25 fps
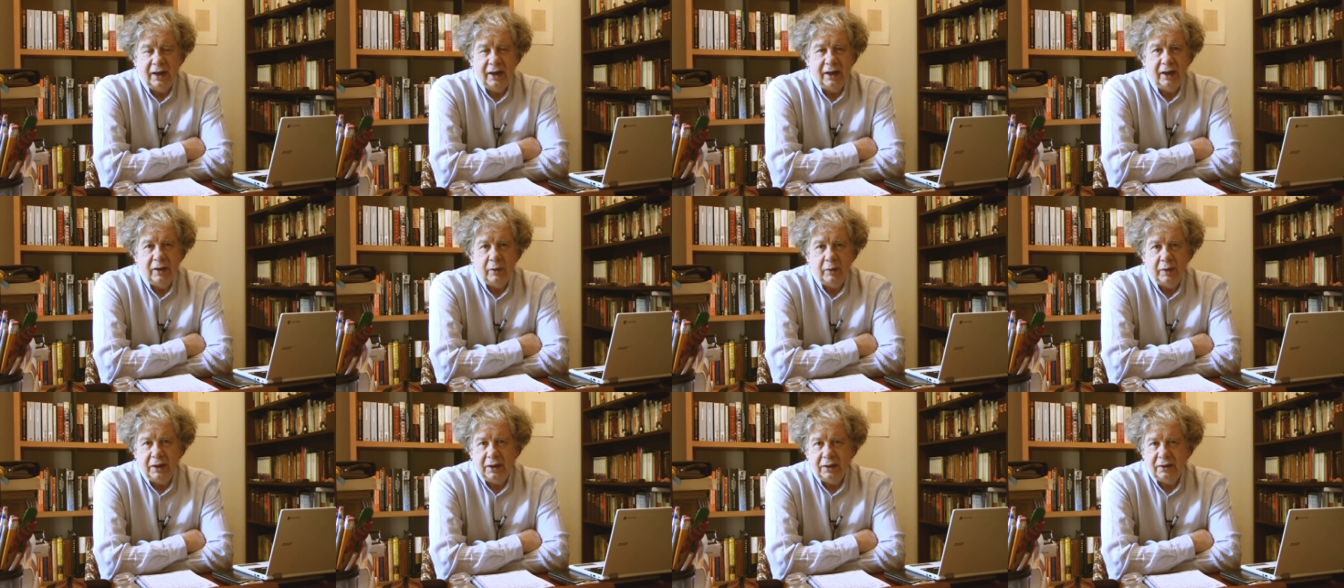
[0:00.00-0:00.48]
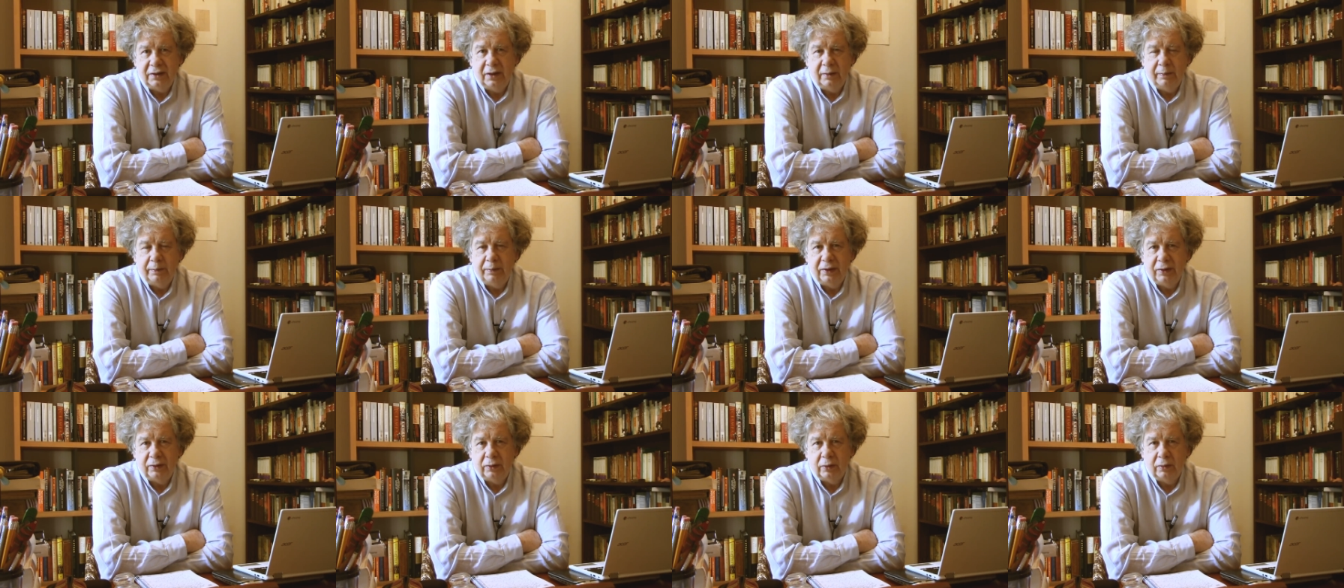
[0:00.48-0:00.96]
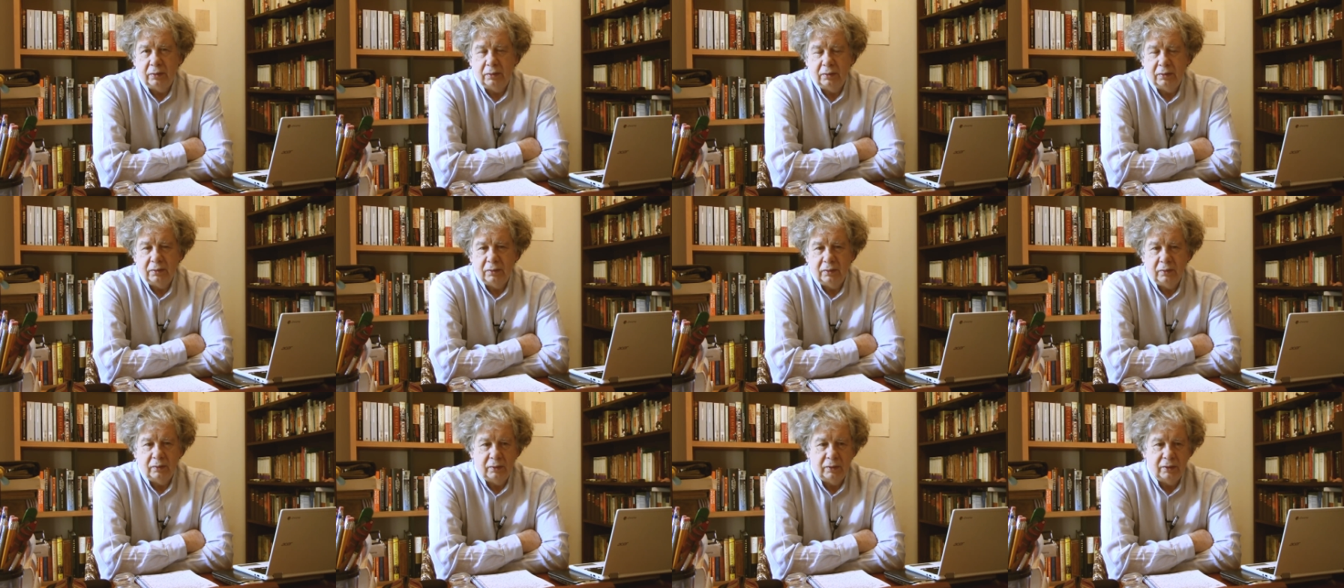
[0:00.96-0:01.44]
héroe siempre es
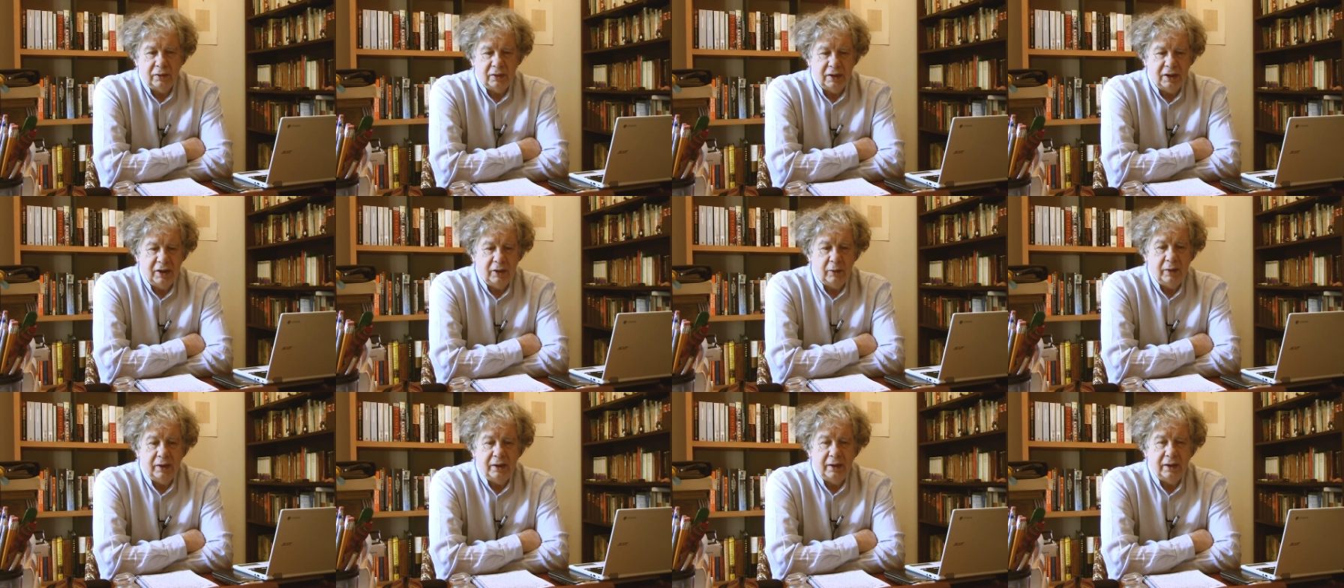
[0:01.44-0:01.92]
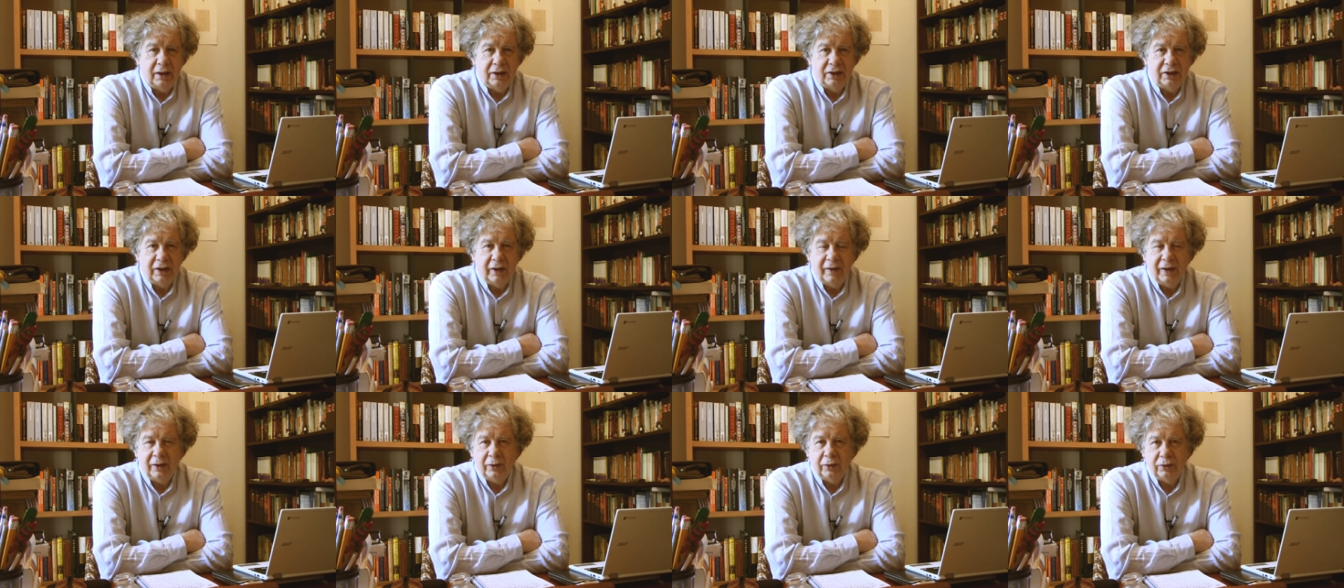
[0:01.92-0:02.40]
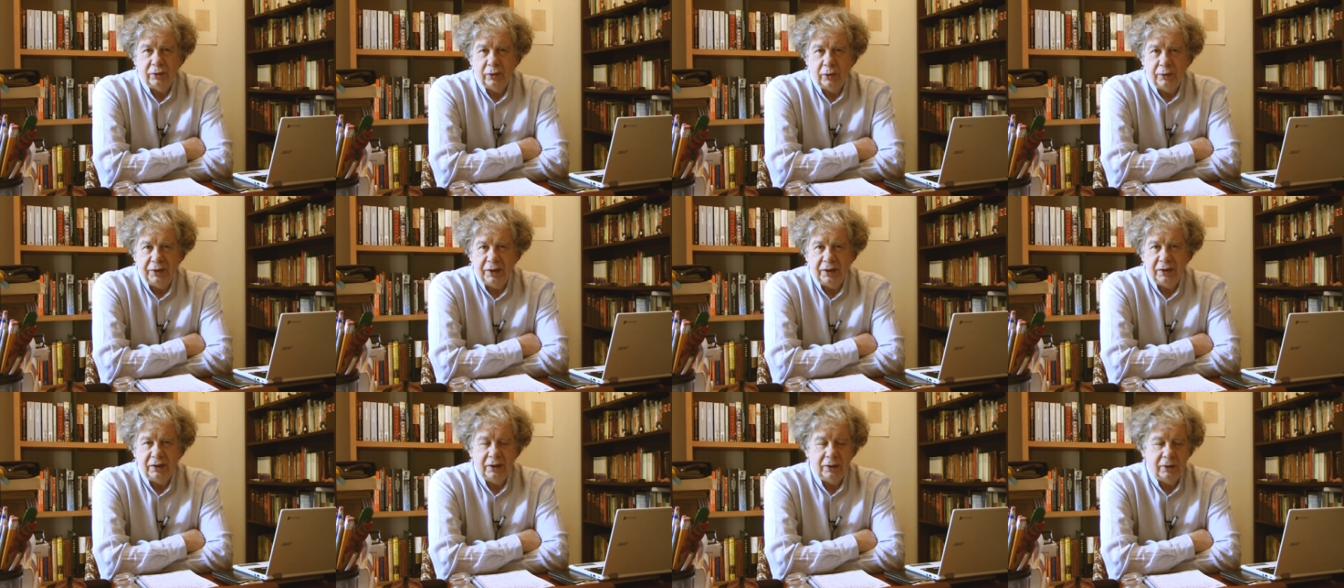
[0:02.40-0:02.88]
un, héroe del trabajo
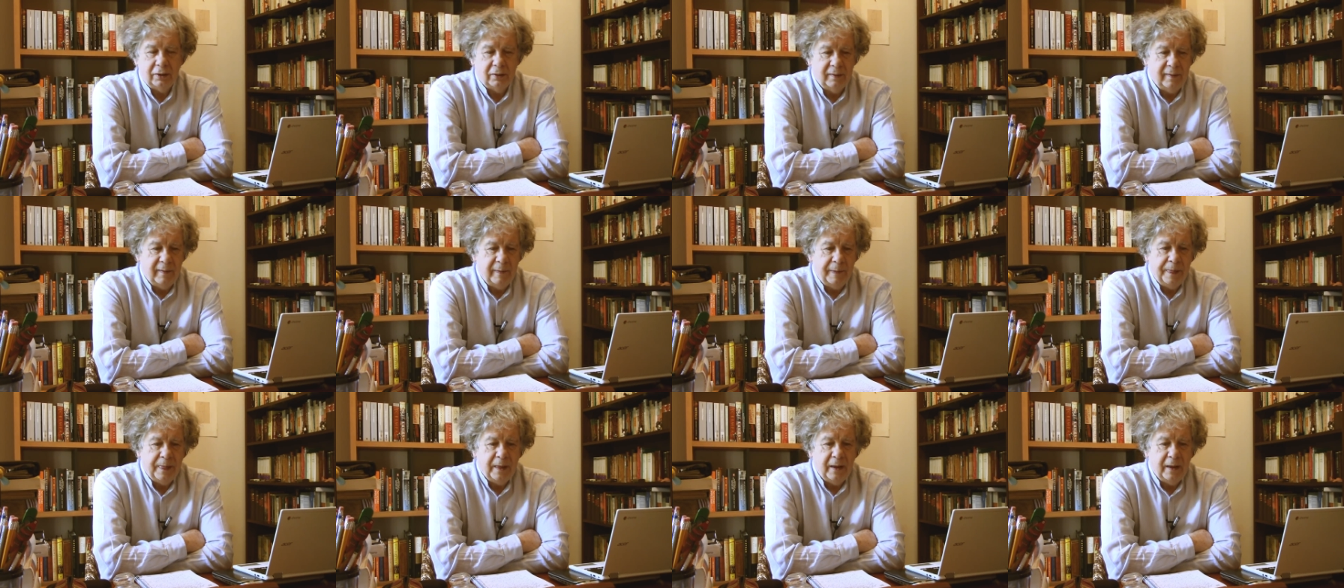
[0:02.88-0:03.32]
soviético,